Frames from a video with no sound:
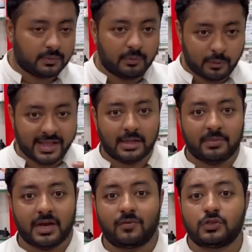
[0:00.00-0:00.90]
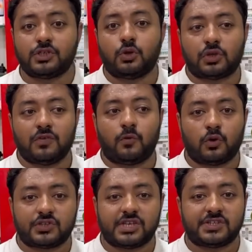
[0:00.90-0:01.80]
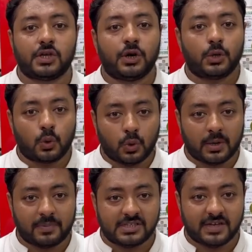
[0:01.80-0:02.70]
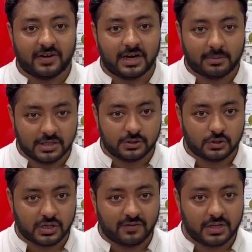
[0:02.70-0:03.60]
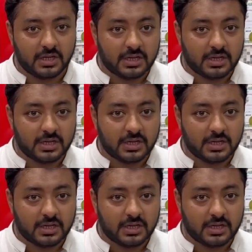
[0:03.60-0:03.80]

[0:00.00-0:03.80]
मोबाइल नंबर है वो जीरो थ्री फोर सिक्स टू ट्रिपल सेवन डबल जीरो सेवन